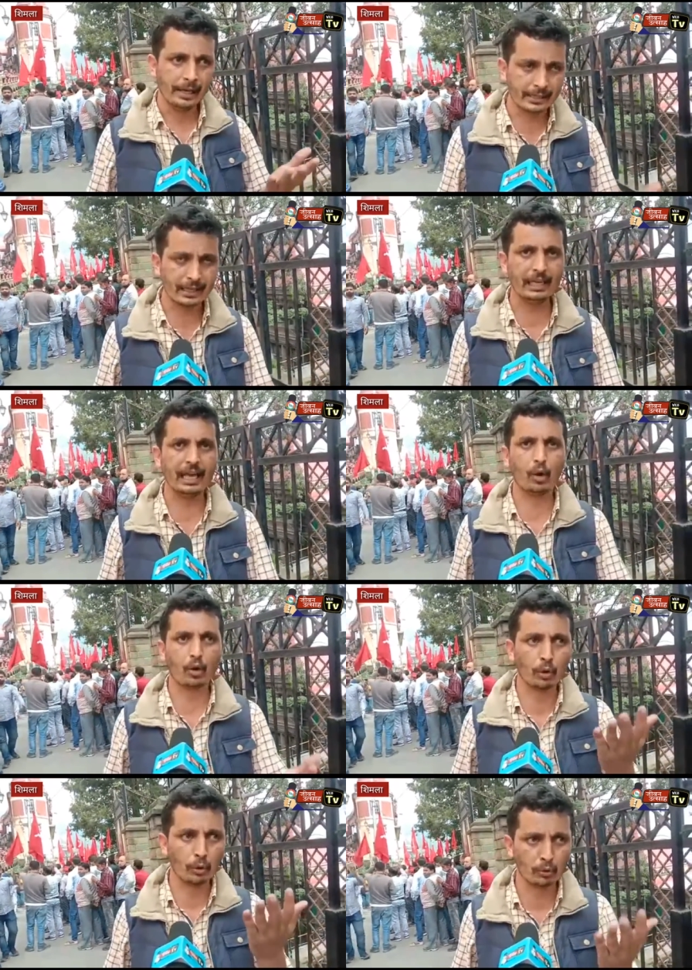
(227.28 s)
इसीलिए
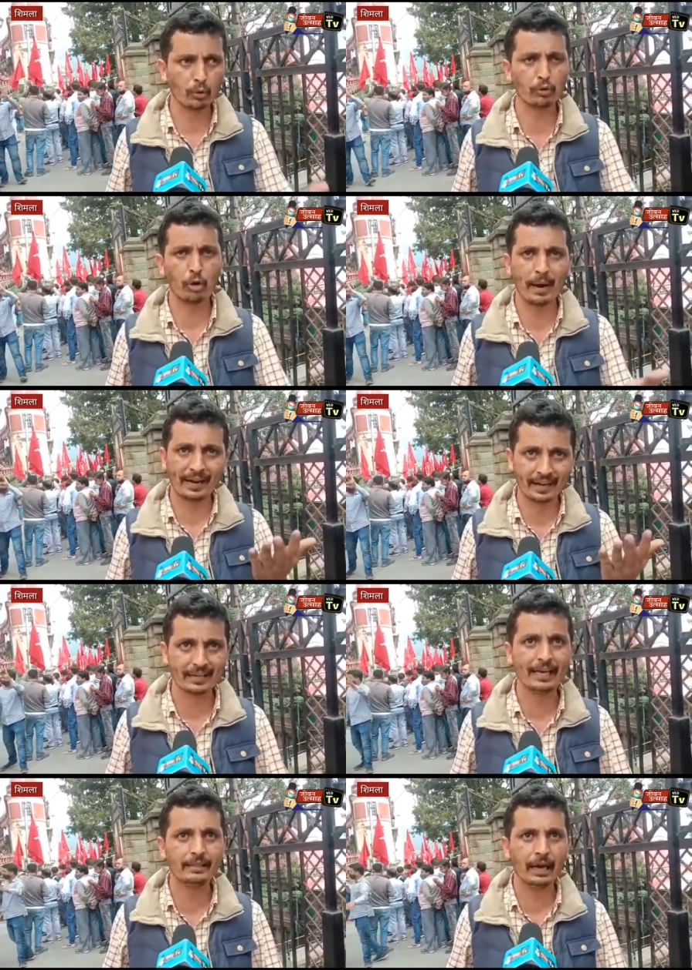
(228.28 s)
लोगों ने उनको मैंडेट
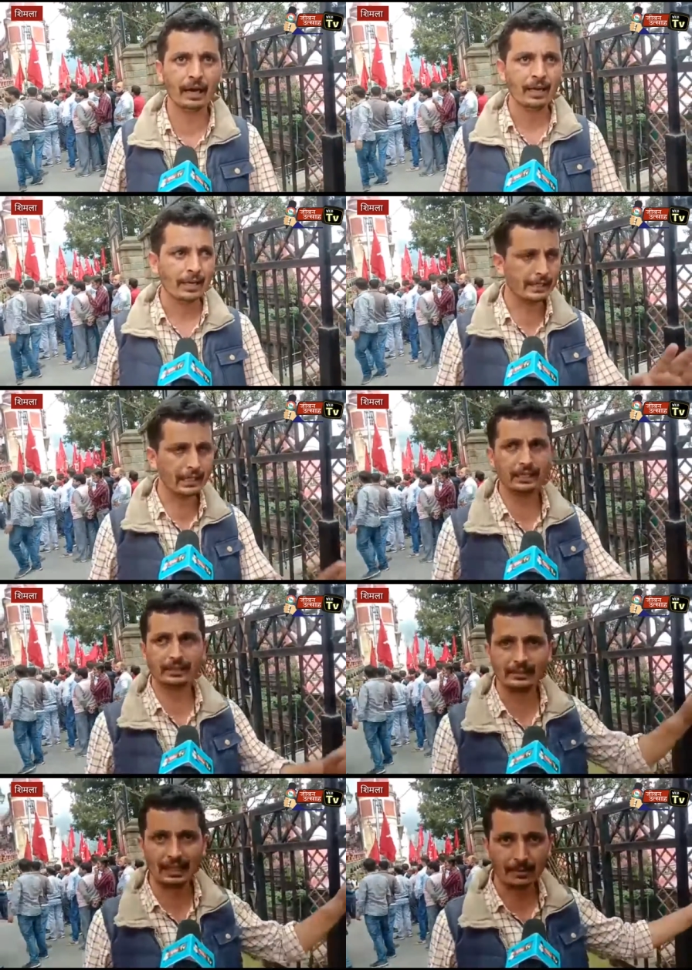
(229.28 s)
नहीं दिया इसीलिए
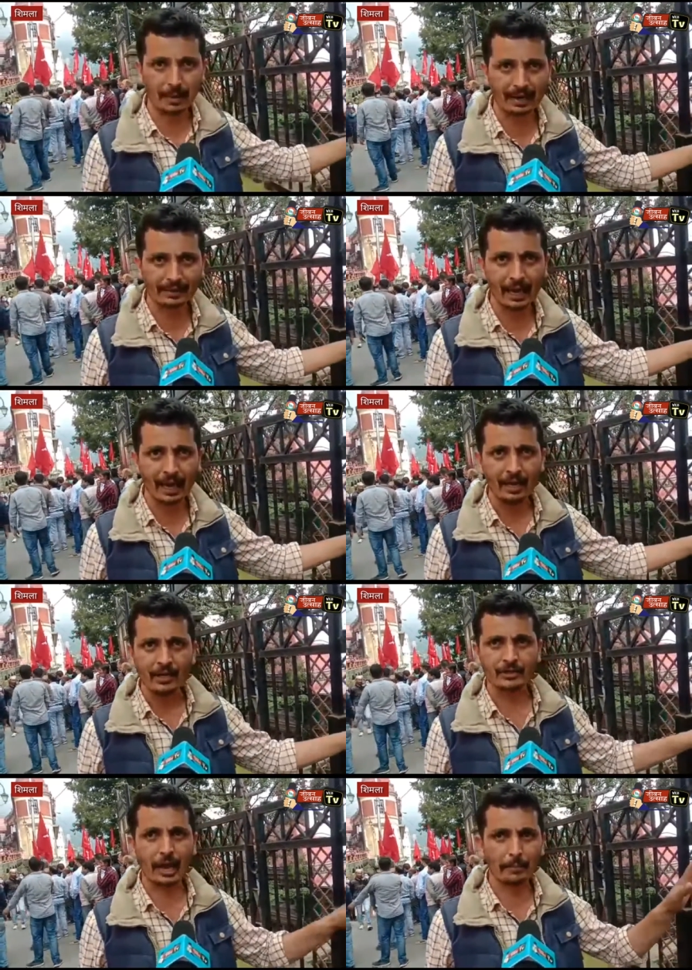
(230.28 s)
सत्ता से बाहर किया
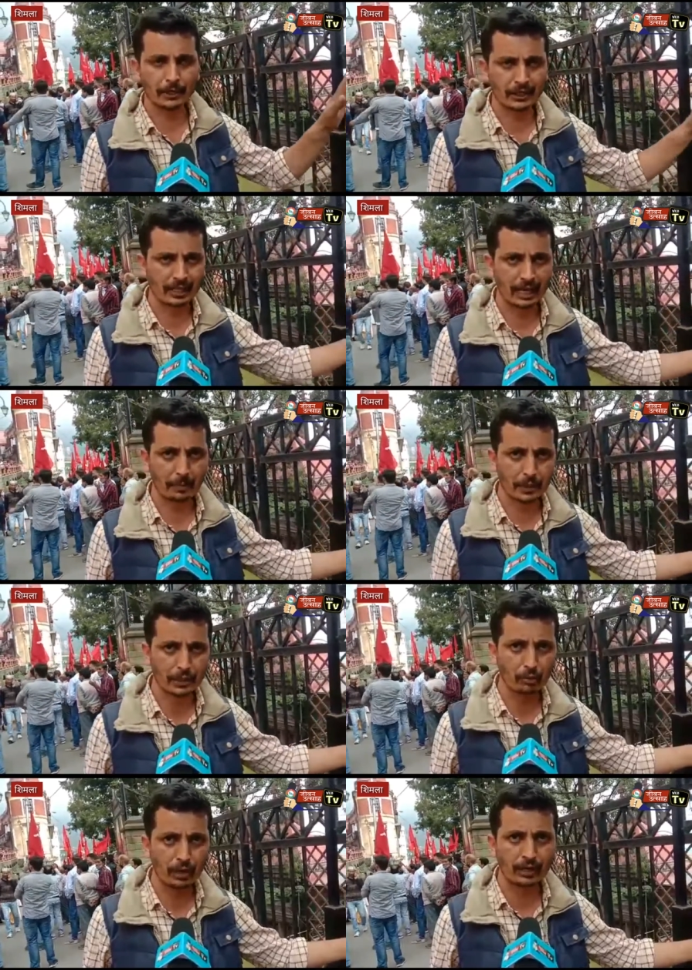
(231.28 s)
चाहे भ्रष्टाचार के
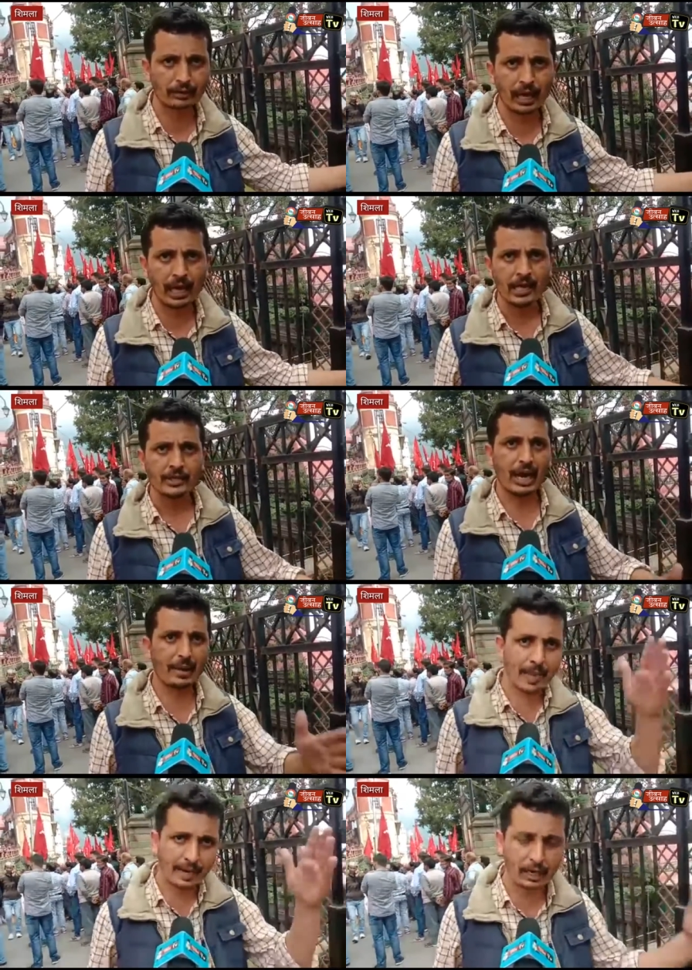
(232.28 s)
प्रश्न को लेकर था
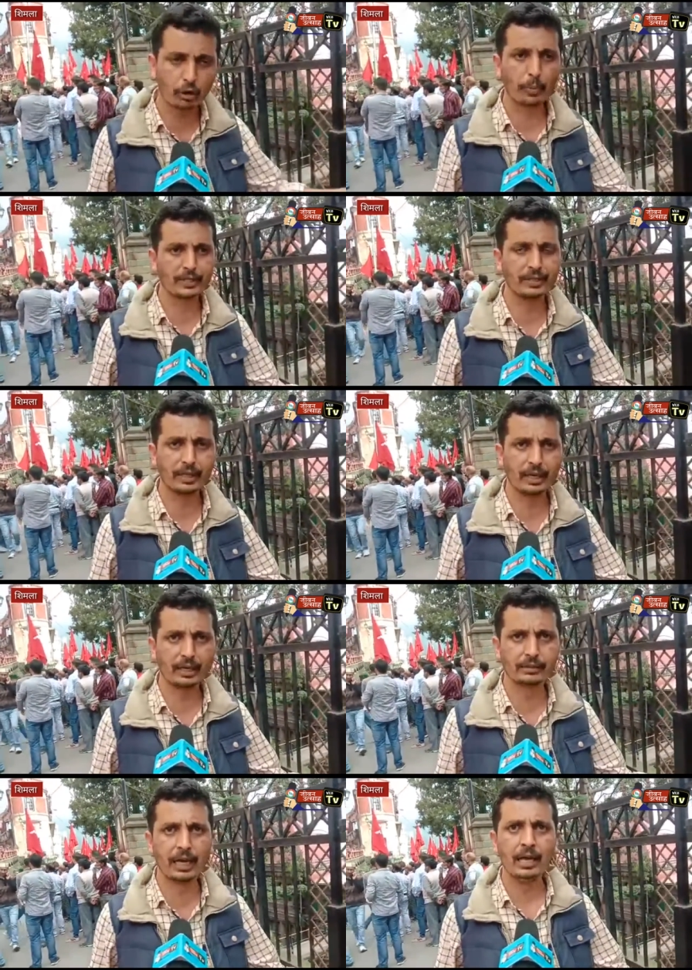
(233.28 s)
चाहे महंगाई को प्रश्न के
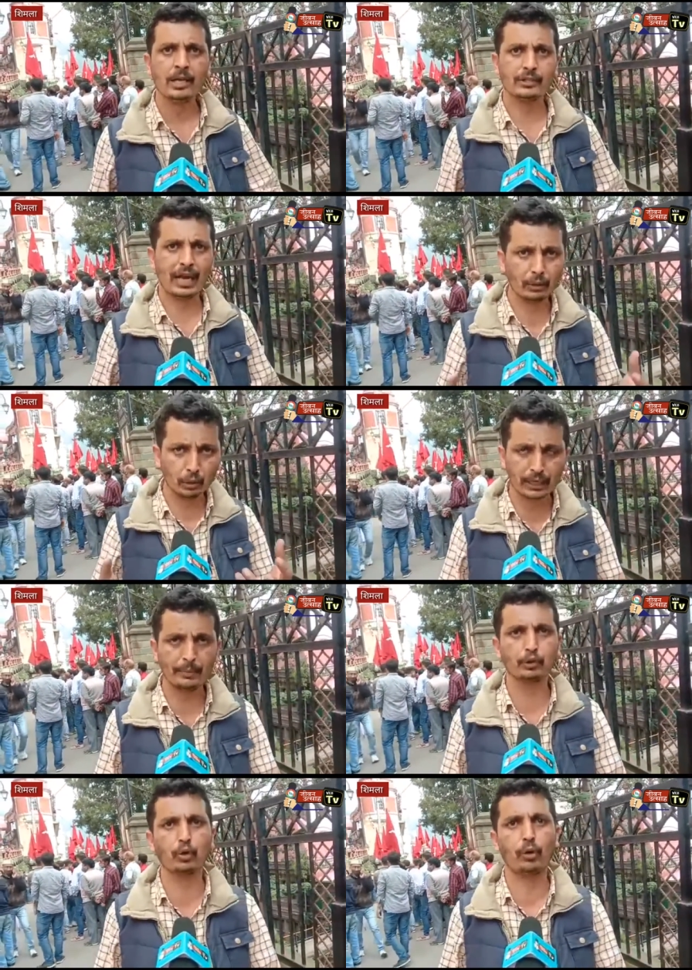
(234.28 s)
लेकर था चाहे दूसरे
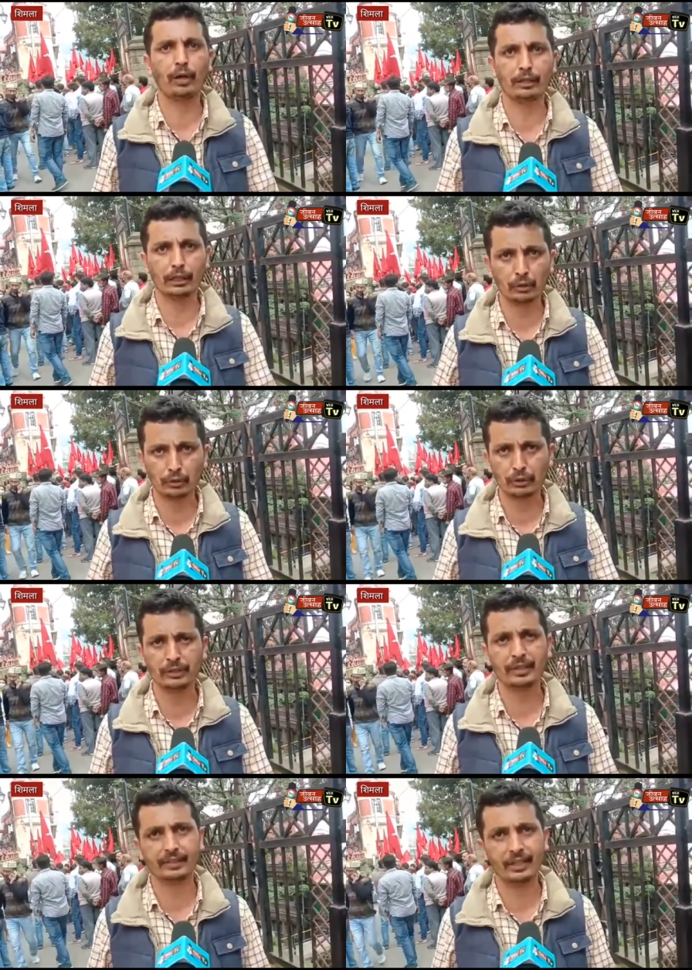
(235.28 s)
मुद्दों को लेकर था जो
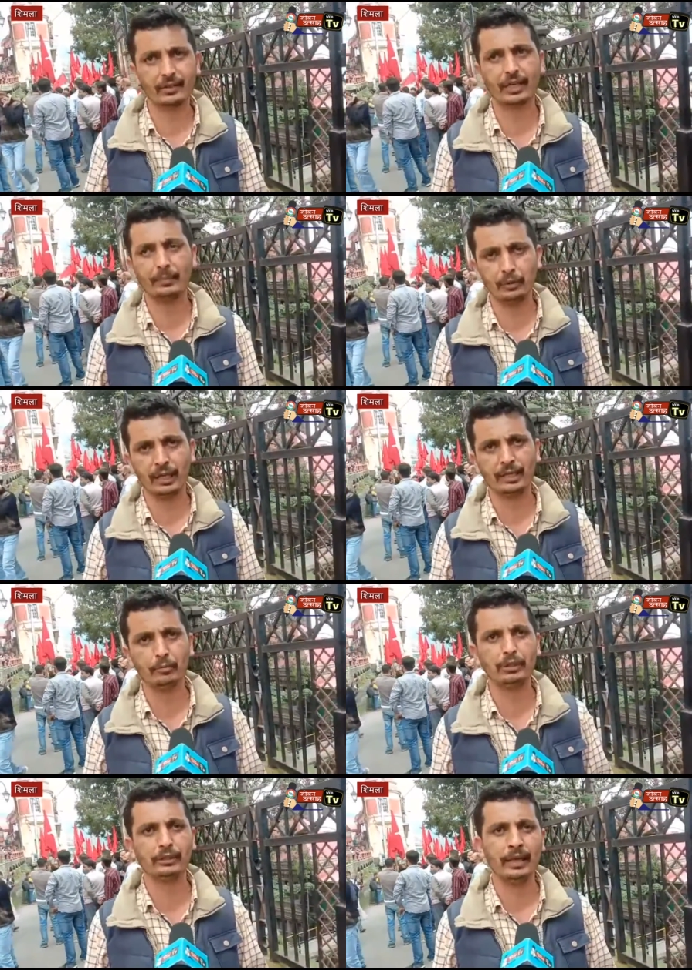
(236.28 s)
जनता जनता के बुनियादी
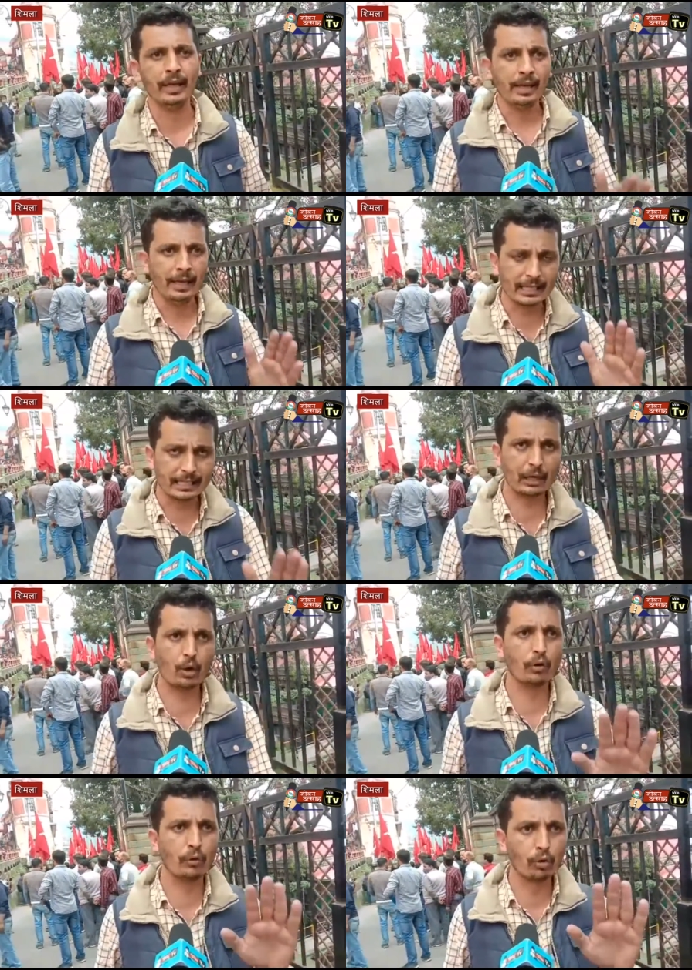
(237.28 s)
मुद्दे थे इसलिए
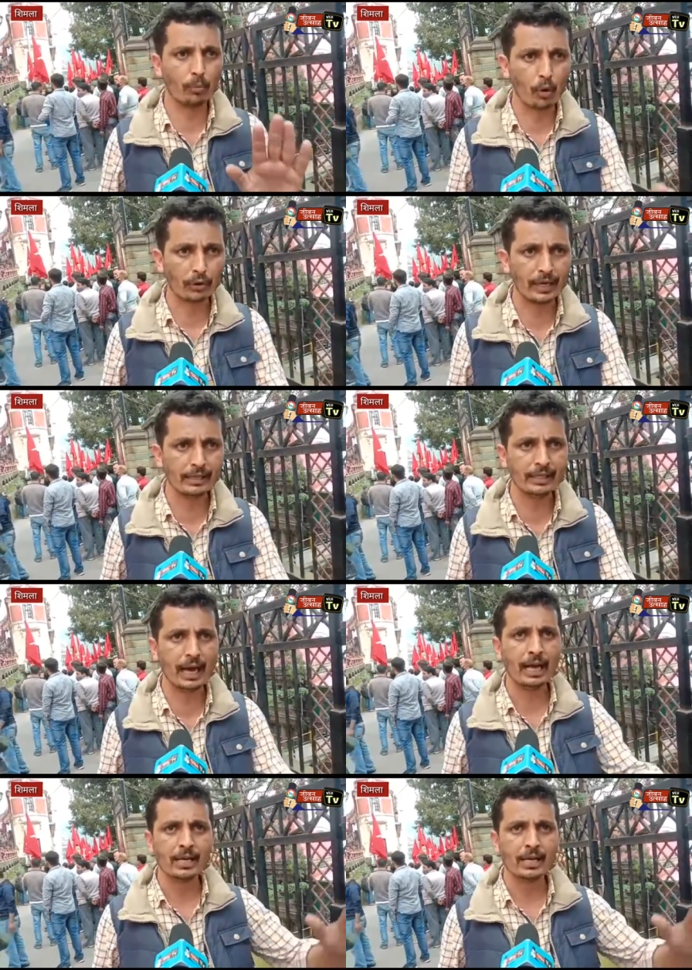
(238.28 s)
लोगों ने उनको वोट नहीं दिया